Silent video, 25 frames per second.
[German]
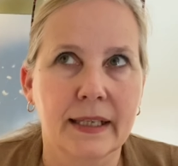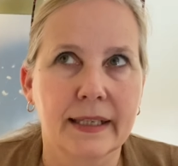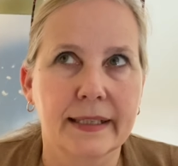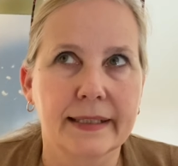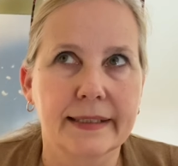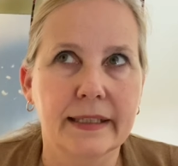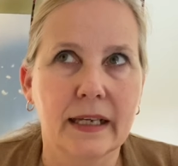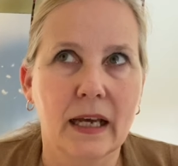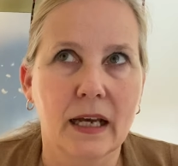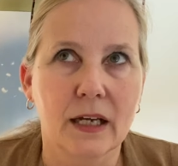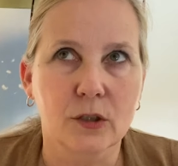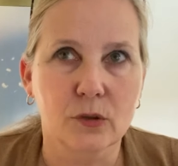
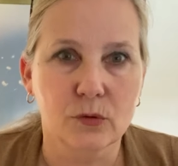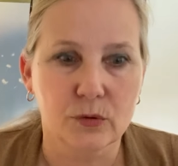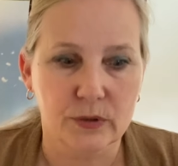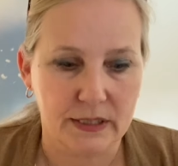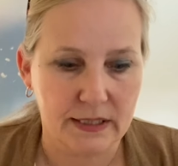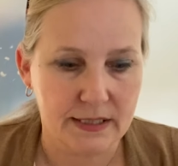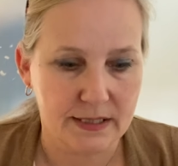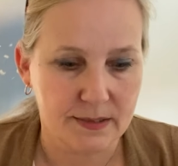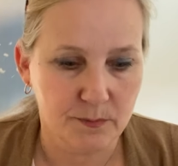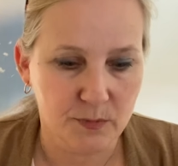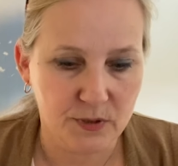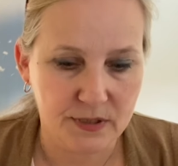Ja gut,
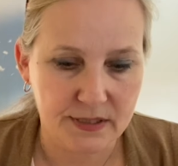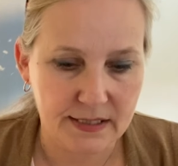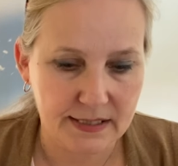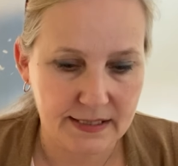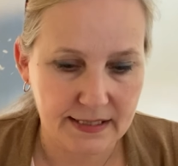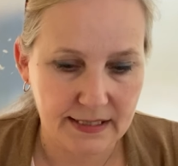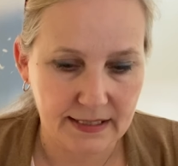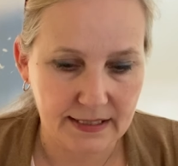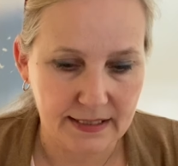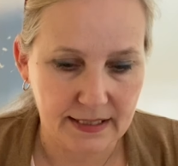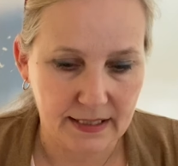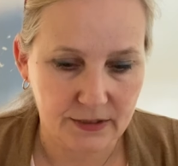jetzt muss sie
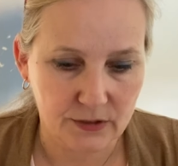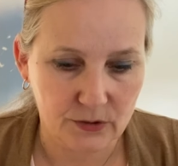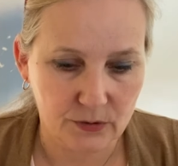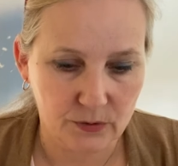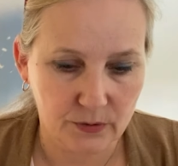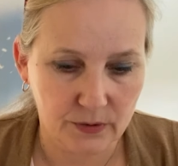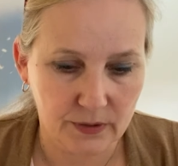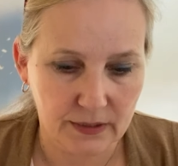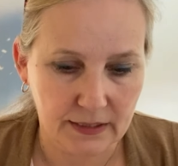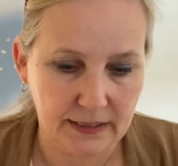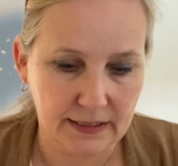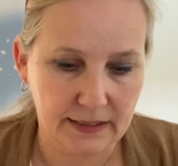sich
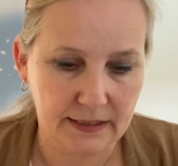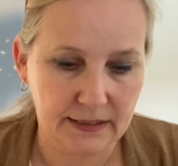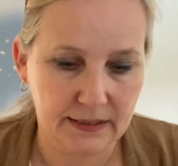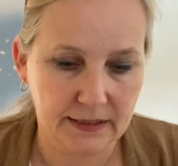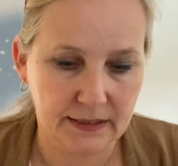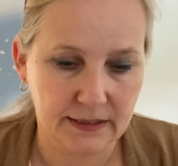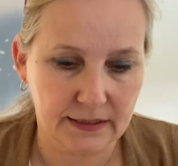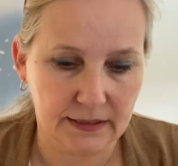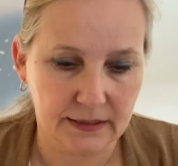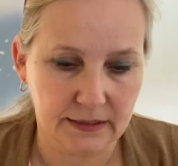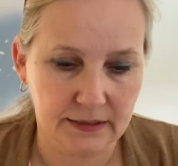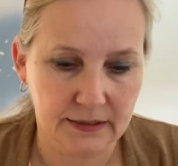
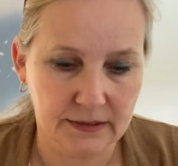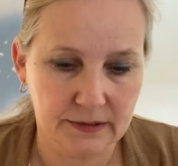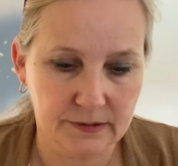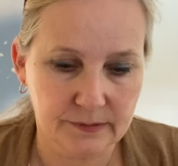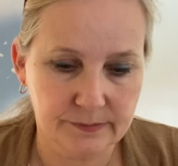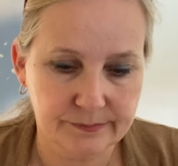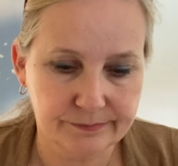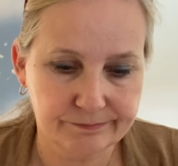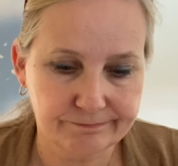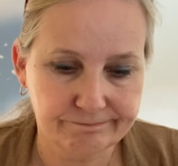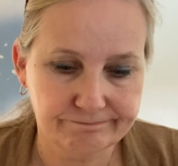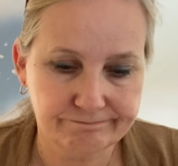natürlich
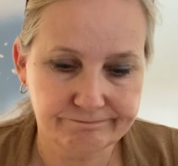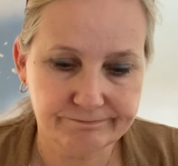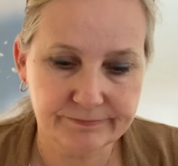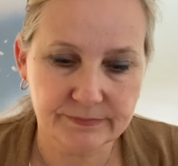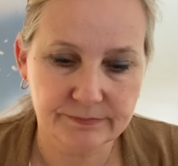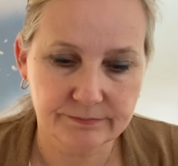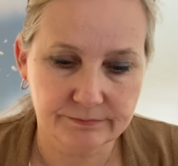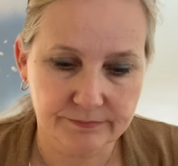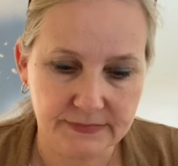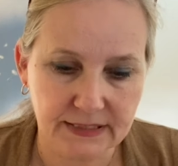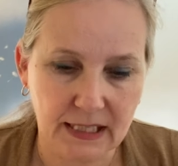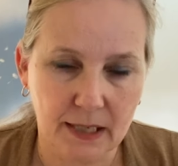
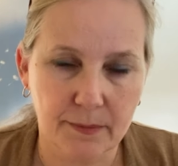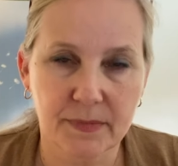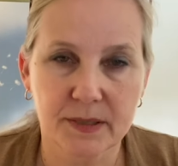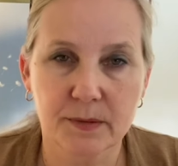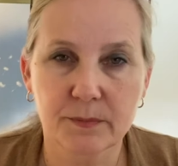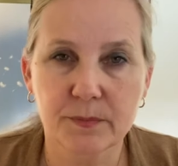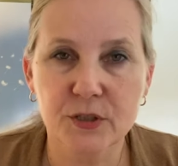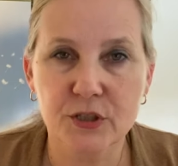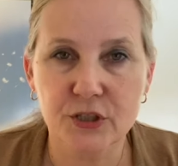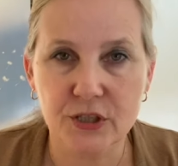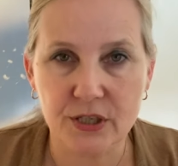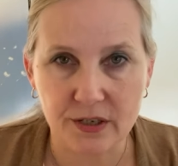ähm,
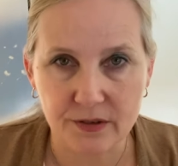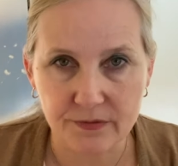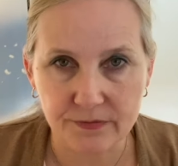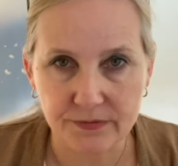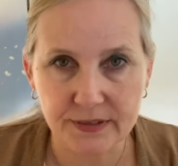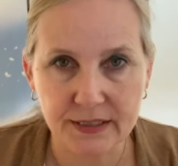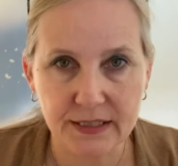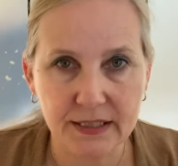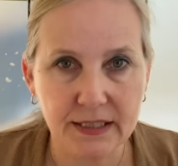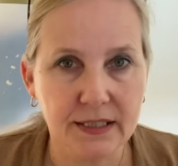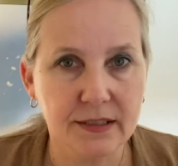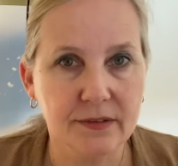damit
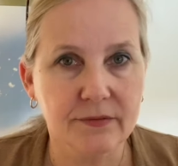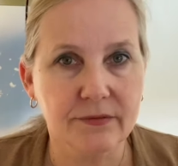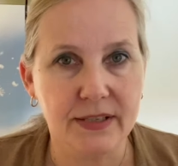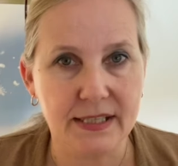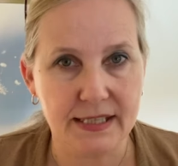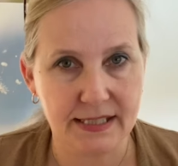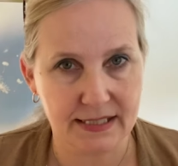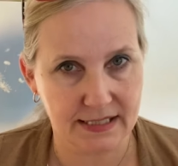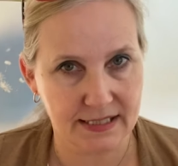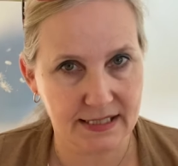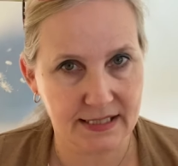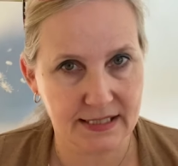beschäftigen,
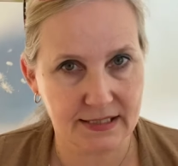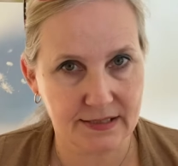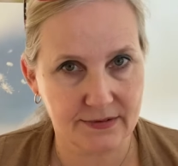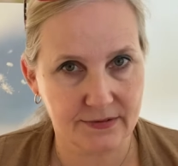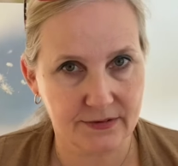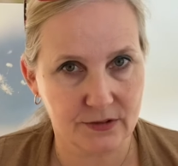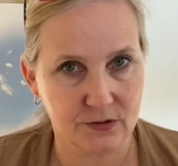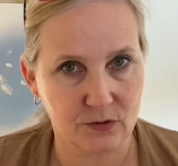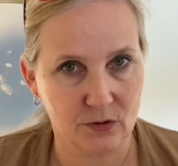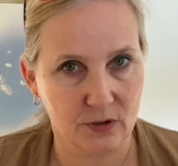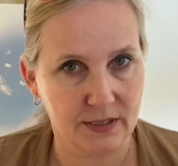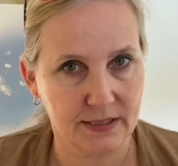was
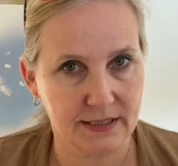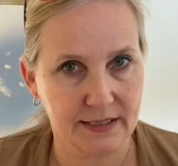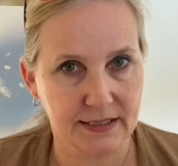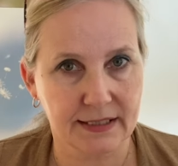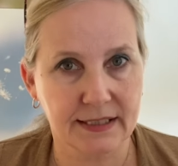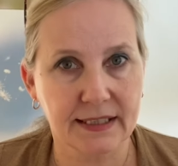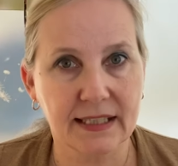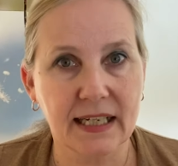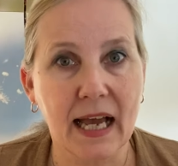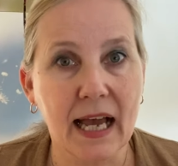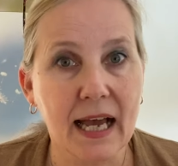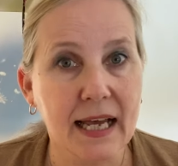ist, sollte
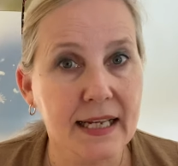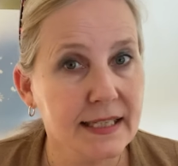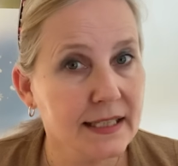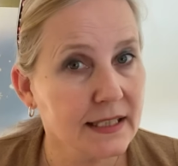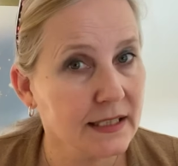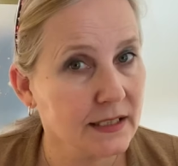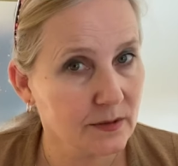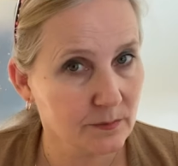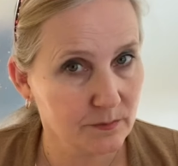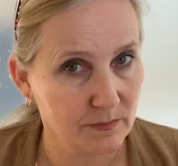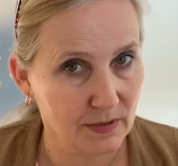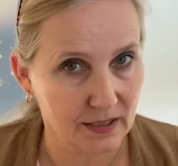ich gar
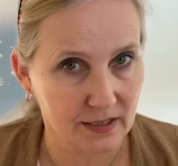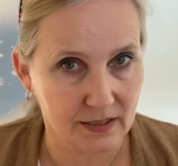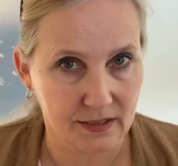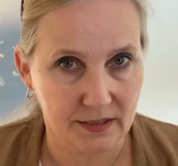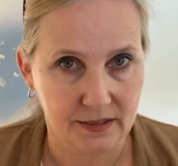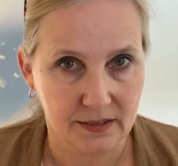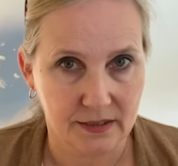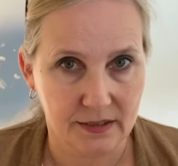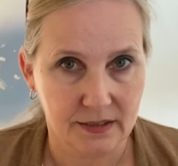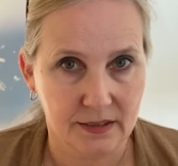nicht mehr